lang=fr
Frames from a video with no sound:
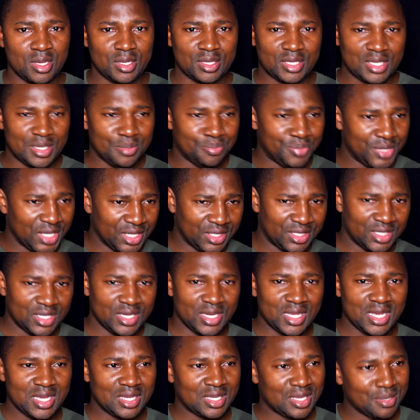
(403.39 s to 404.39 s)
qui
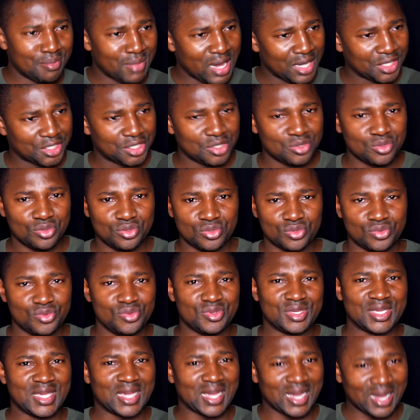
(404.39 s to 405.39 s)
piétinaient, qui marchaient
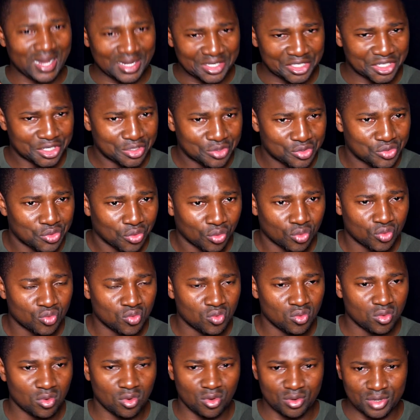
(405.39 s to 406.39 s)
dessus, qui crachaient sur
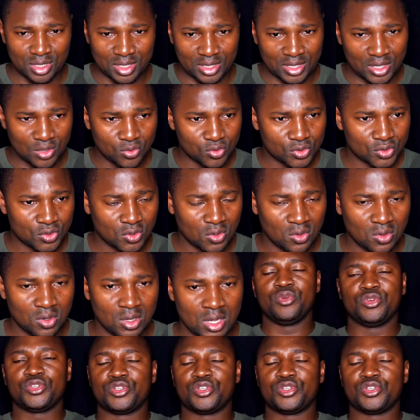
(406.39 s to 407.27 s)
nous. On était au sol.